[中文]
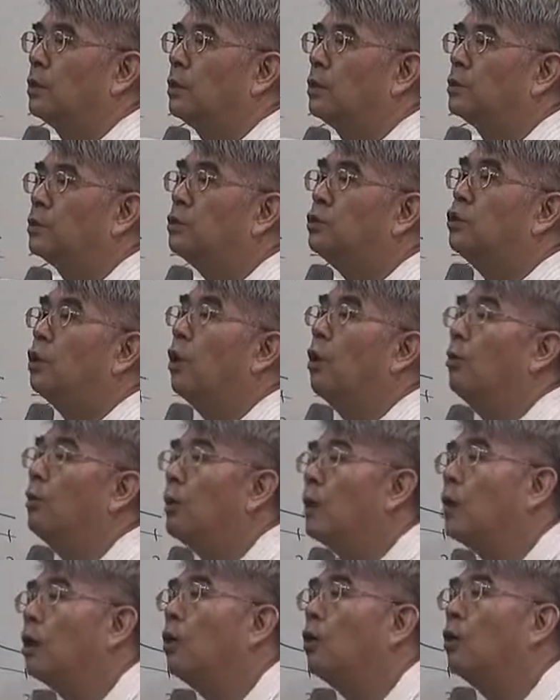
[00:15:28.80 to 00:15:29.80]
可是有
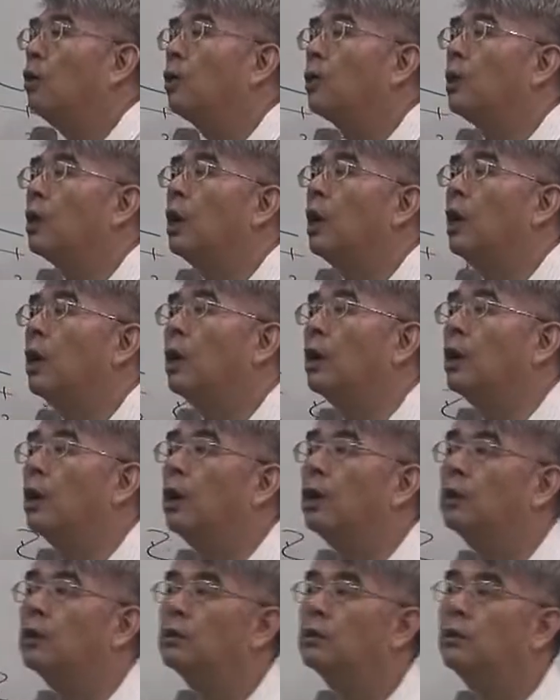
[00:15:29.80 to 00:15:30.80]
没有可
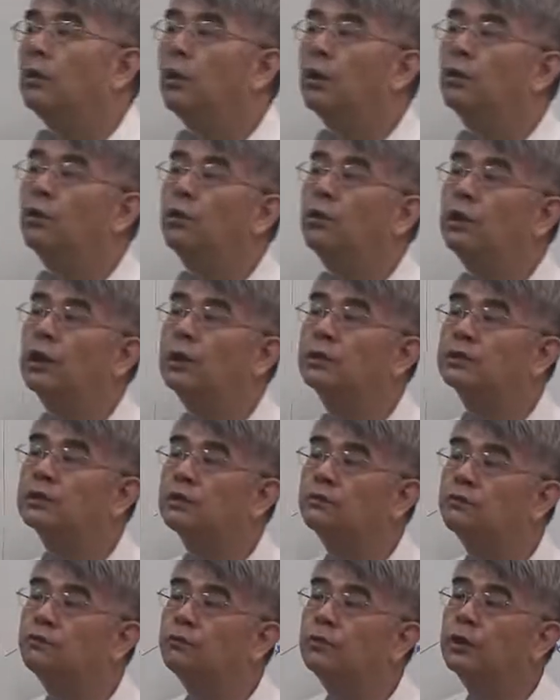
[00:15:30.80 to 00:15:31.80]
能会落在
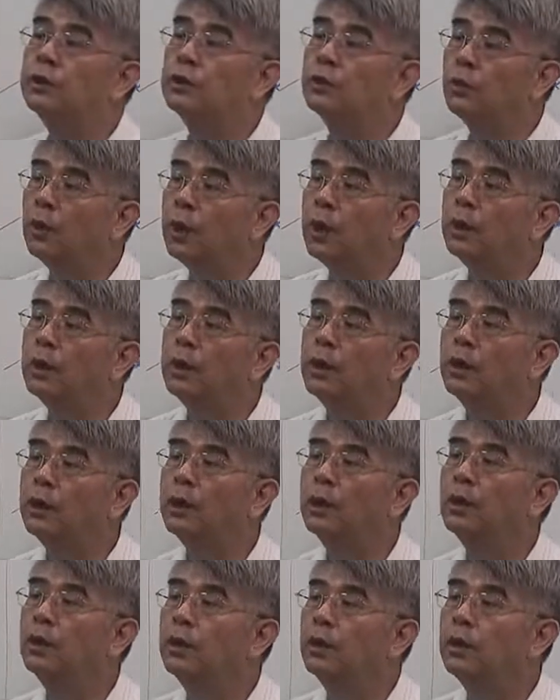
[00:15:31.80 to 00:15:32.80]
正负二以外呢？
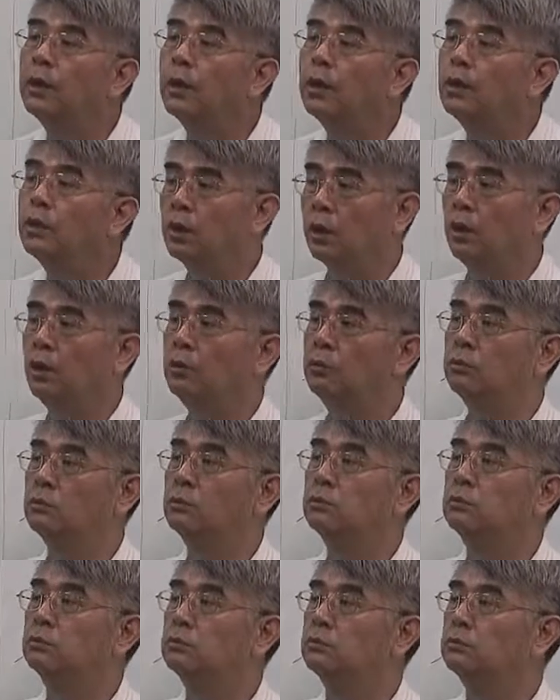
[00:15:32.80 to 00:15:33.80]
有，
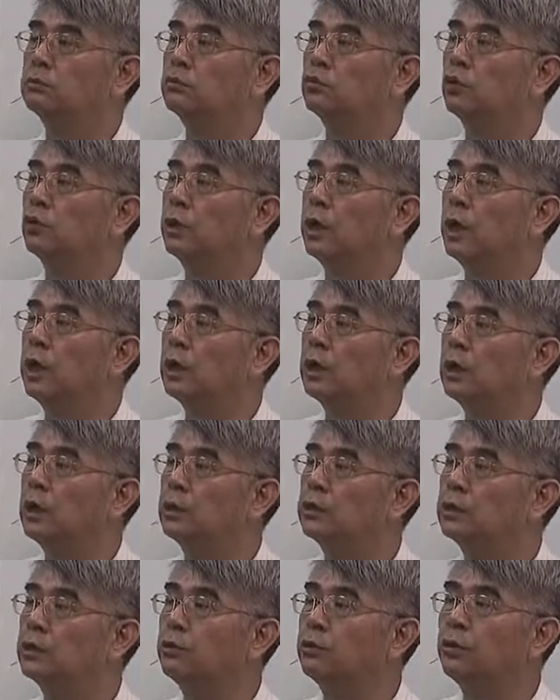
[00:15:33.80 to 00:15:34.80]
多大的可
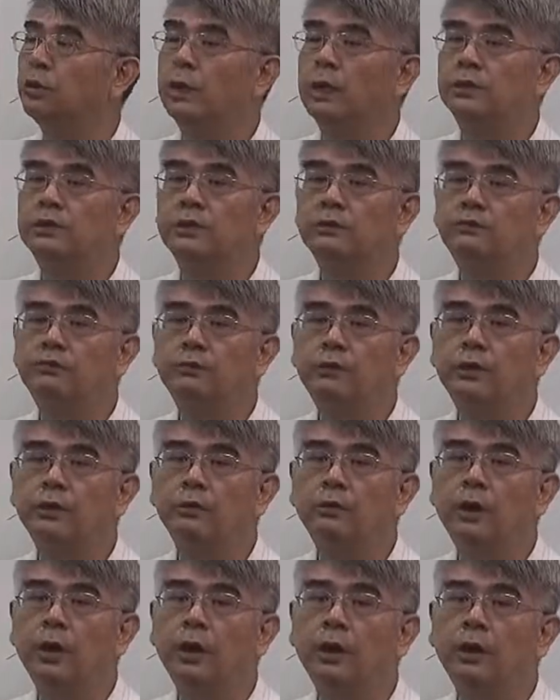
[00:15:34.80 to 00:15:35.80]
能性会落在正负二
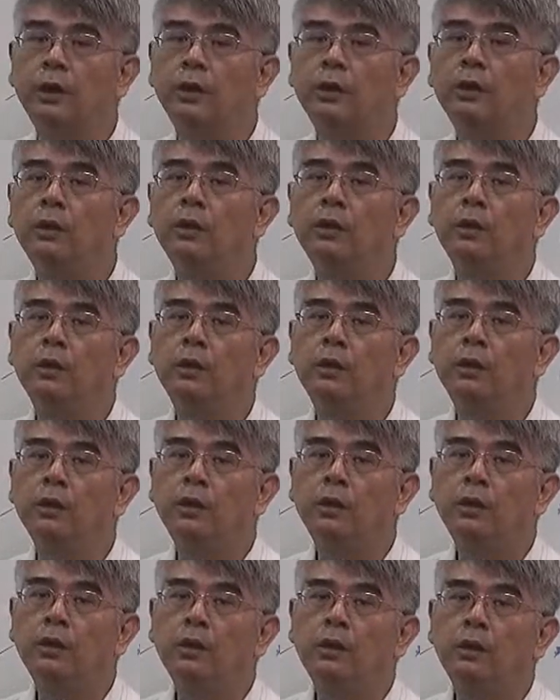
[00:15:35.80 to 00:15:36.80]
以外？
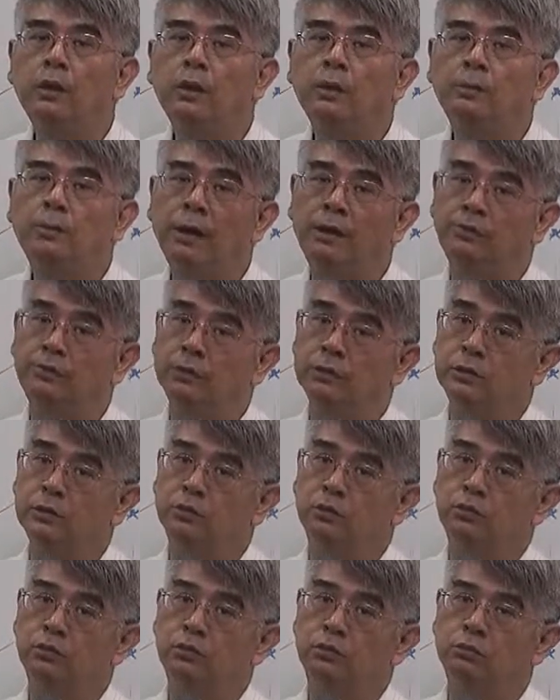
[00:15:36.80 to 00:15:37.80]
百分之
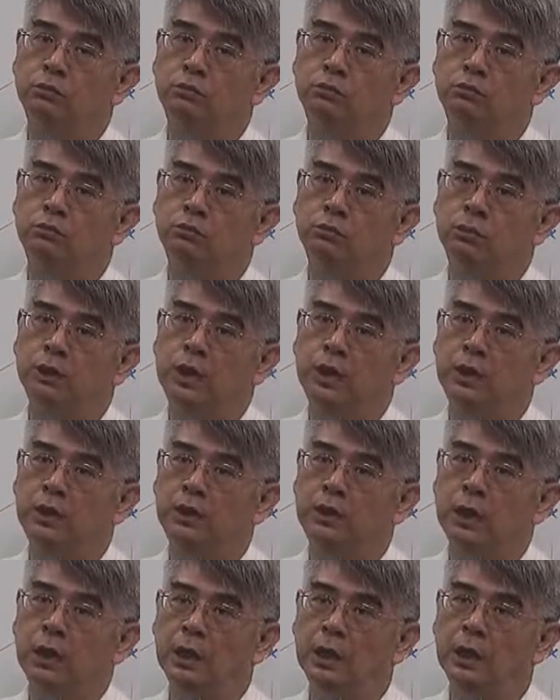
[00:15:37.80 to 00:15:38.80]
五。
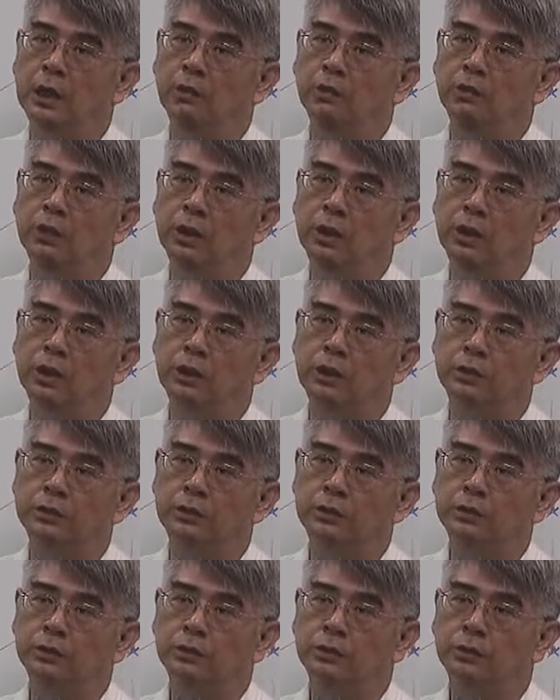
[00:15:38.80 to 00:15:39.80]
零点零五的可能
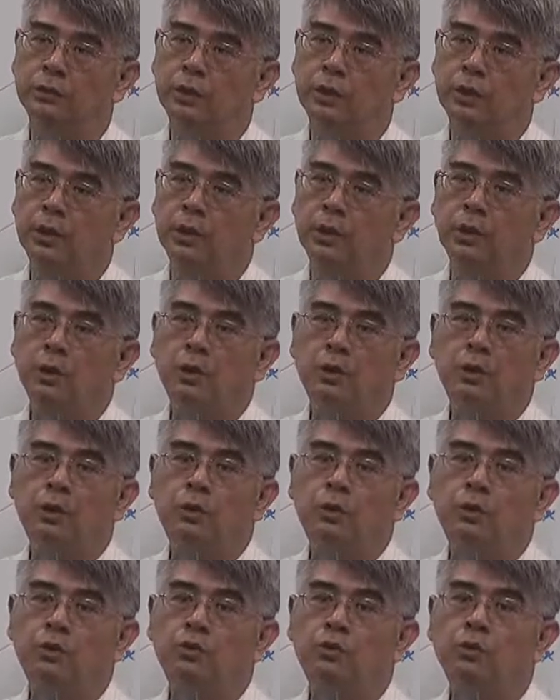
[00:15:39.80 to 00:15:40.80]
性，
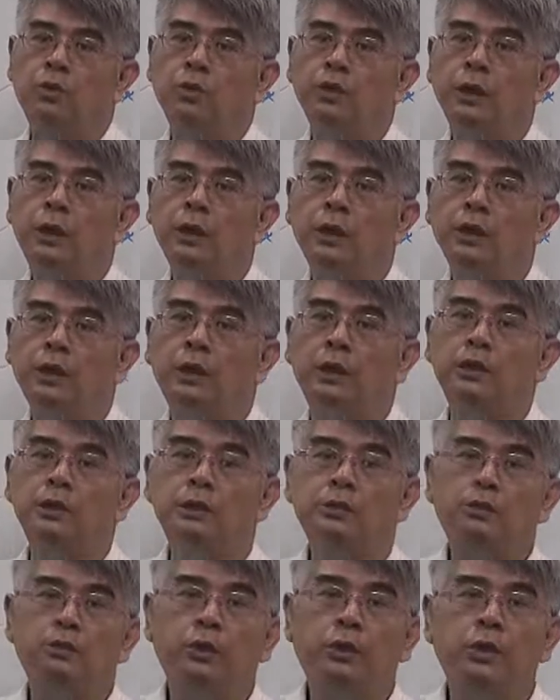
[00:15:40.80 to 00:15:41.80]
多大的可能
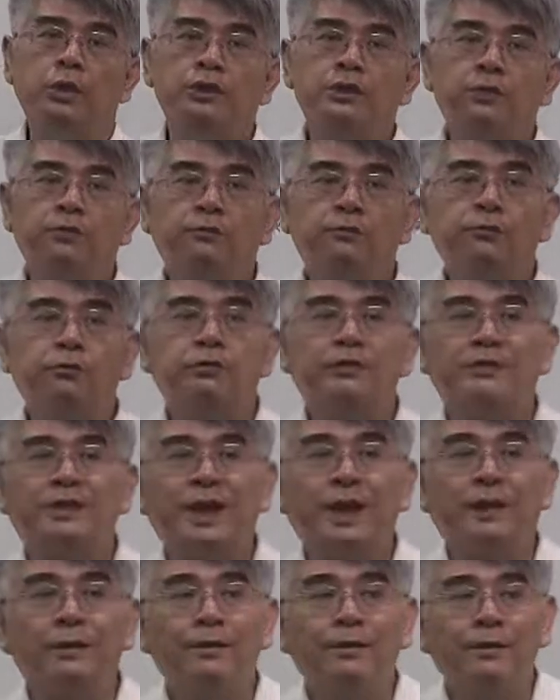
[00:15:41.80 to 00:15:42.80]
性落在正负
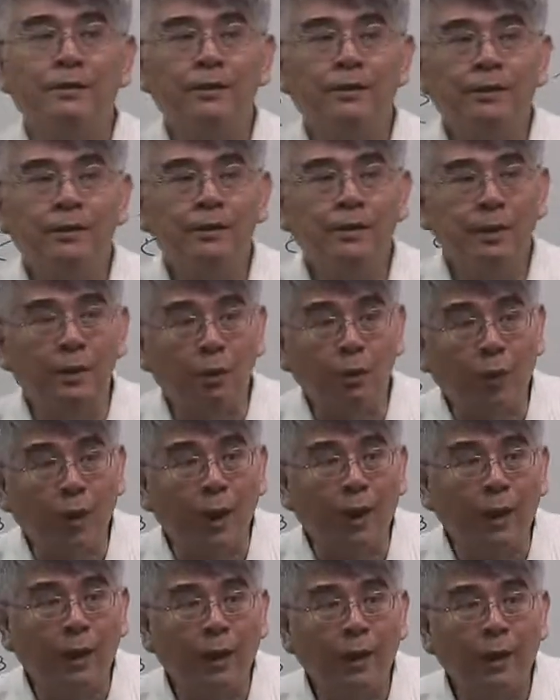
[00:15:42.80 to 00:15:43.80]
三以
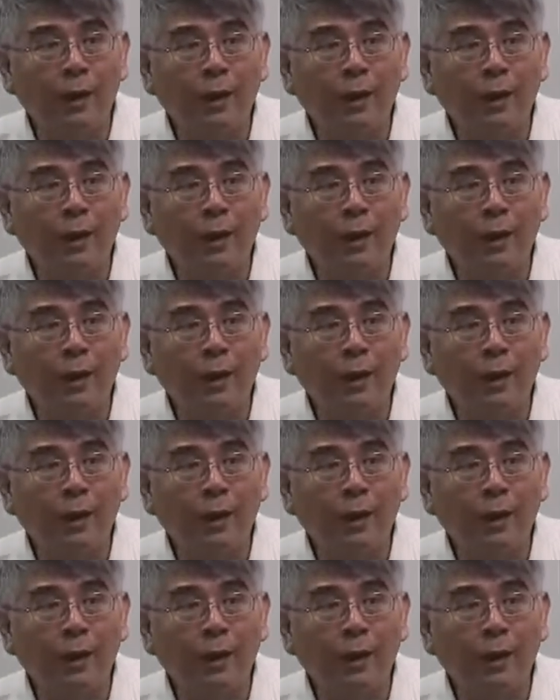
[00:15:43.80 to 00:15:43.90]
外，